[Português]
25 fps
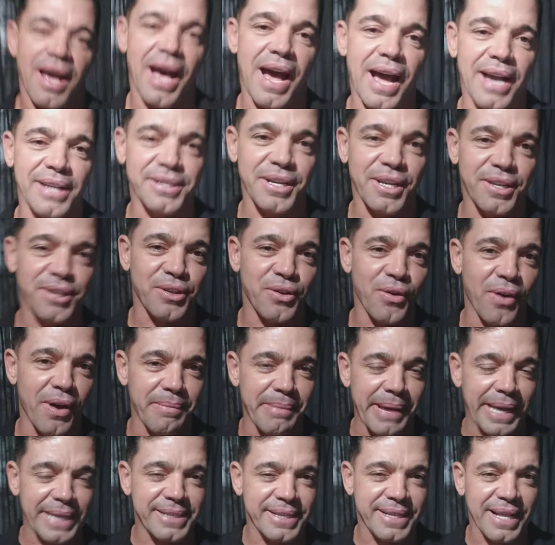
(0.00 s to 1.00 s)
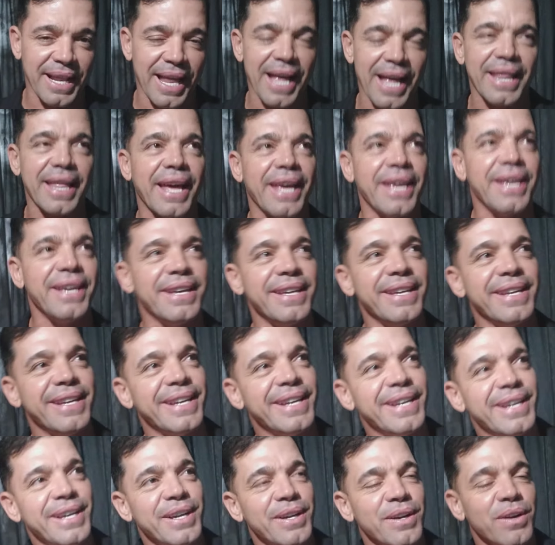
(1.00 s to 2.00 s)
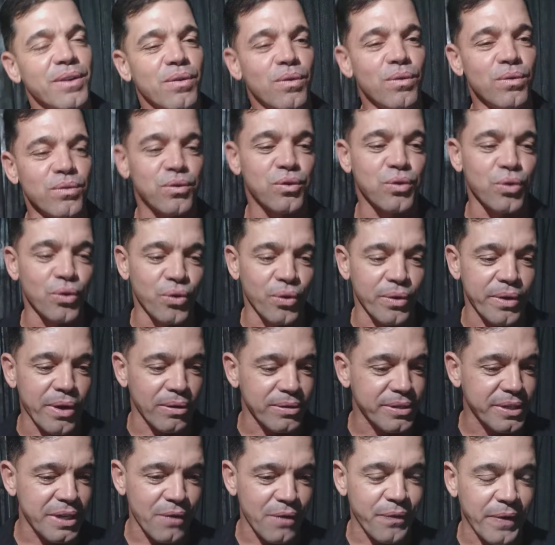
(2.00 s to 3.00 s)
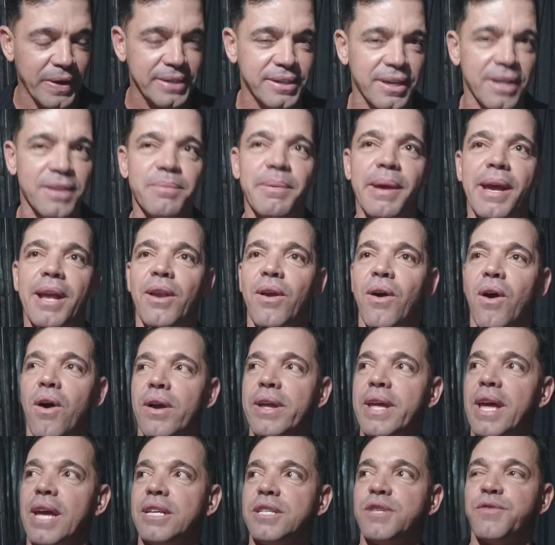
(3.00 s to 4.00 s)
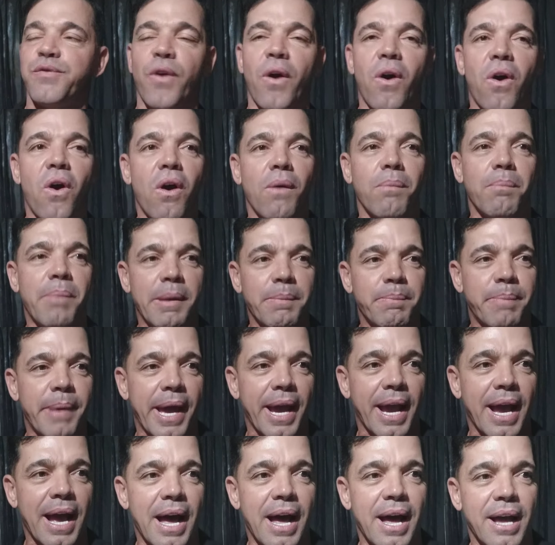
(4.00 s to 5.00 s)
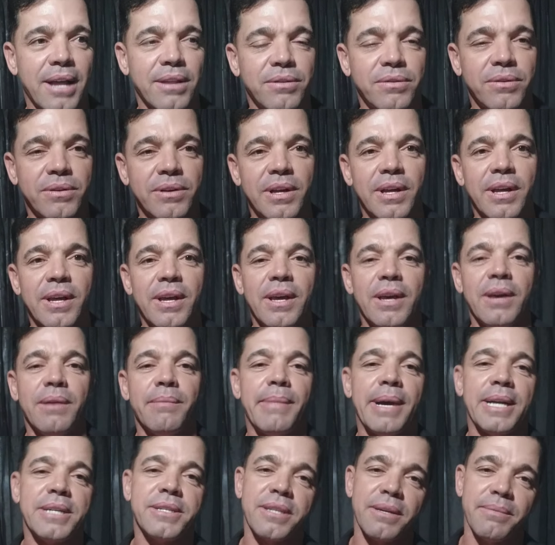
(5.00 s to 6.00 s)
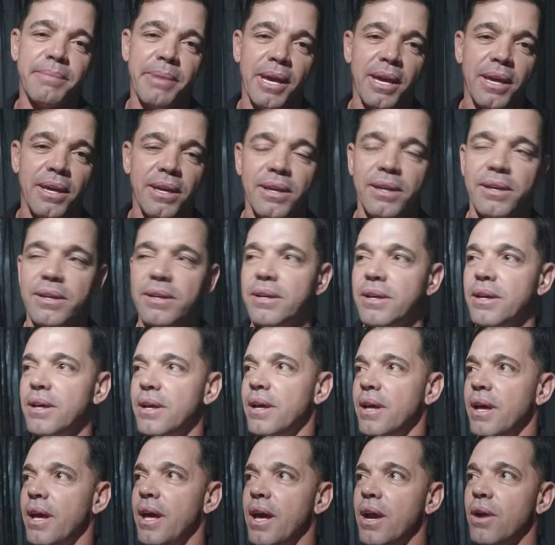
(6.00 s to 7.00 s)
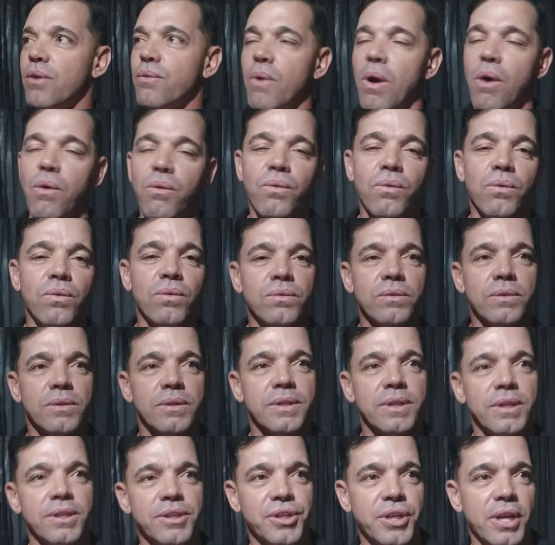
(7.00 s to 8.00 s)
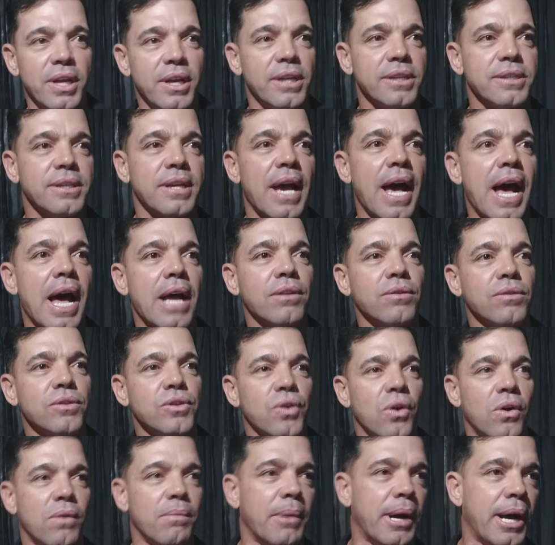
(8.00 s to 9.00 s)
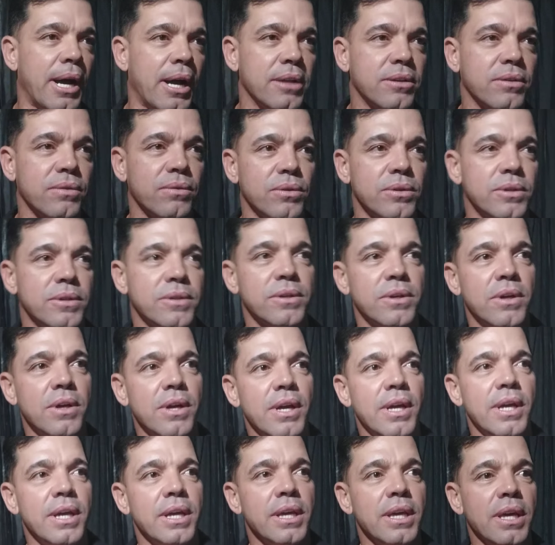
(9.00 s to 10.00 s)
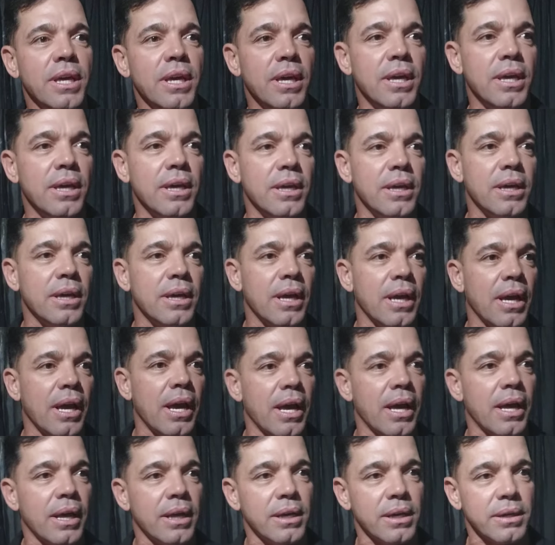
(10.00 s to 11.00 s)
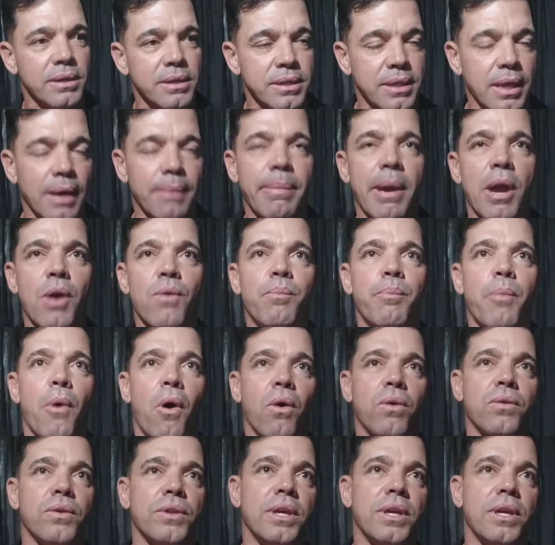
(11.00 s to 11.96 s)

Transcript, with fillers: A gente deu uma mesclada aí com tudo que eu sei fazer de melhor, que é esse forró bem pegado, mas também é, com alguns estilizados, românticos e também um pouco